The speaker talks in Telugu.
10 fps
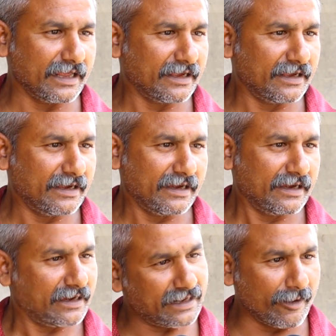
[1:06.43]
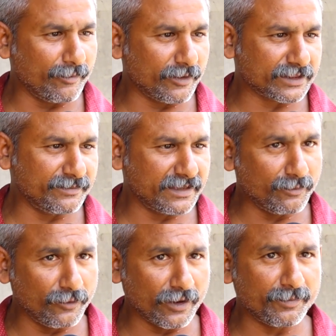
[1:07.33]
మొత్తం మీద గ్రామం మొత్తం మీద
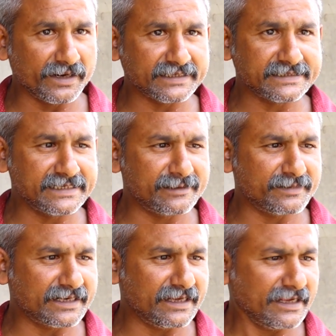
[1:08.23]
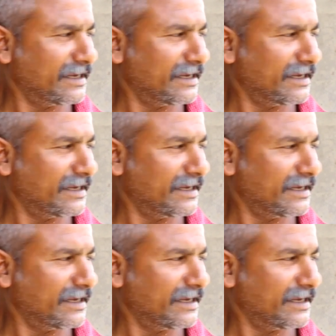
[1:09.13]
మూడో అప్లికేషన్ నేనే పెట్టా